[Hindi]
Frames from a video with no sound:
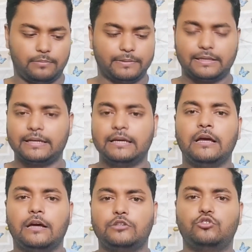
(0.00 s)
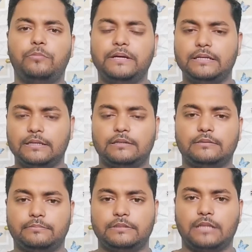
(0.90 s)
मतलब कि जो भी
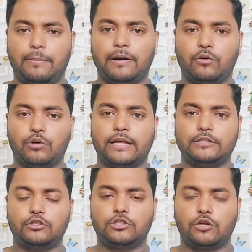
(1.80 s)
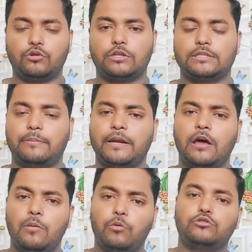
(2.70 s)
सामान होता है जो ज़रूरत का सामान
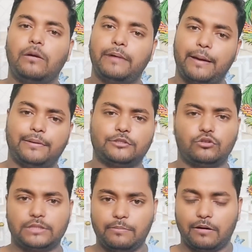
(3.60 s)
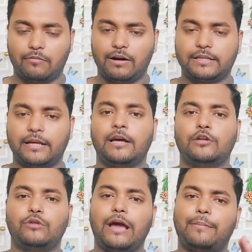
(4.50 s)
वो तो हम अमेजोन से ही मंगवाते
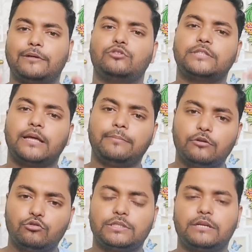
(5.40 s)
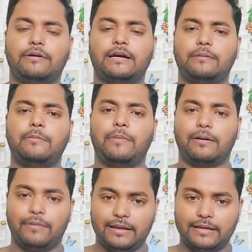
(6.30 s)
हैं तो अमेजोन से हम ग्रोसरी वगैरह भी
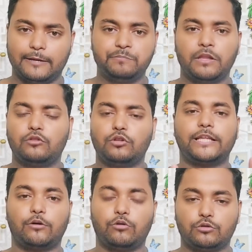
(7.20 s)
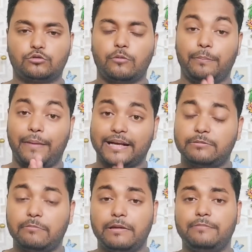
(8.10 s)
मंगवा लेंगे तो देखो दोस्तों
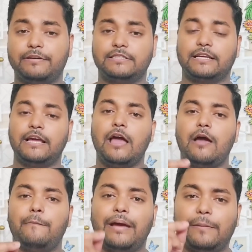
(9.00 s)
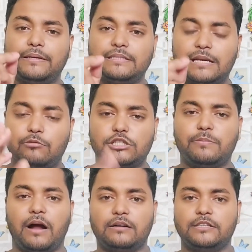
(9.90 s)
मैक्सिमम बेनिफिट्स के लिए मैं यहाँ पे सिर्फ और
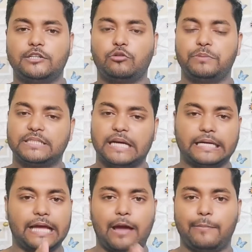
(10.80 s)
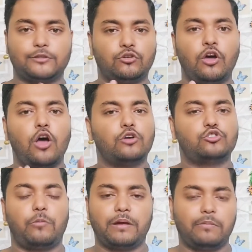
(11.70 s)
सिर्फ हंड्रेड रुपीज़ का एक अमेजोन
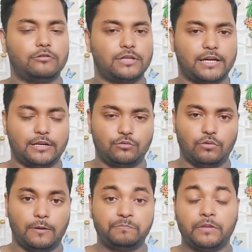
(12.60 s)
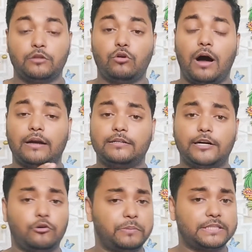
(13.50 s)
शॉपिंग भाउचर खरीदूंगा तो
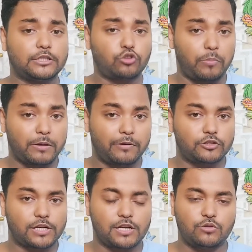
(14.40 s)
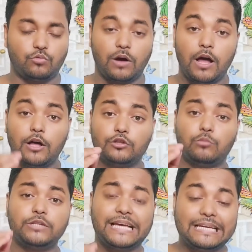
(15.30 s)
हंड्रेड रुपीज़ का शॉपिंग भाउचर खरीदूंगा तो
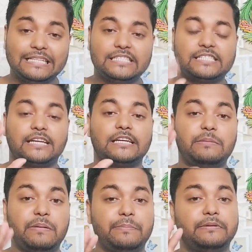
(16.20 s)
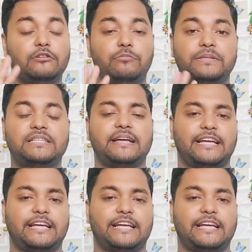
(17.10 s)
मुझे इंस्टेंटली फिफ्टी रुपीज़ का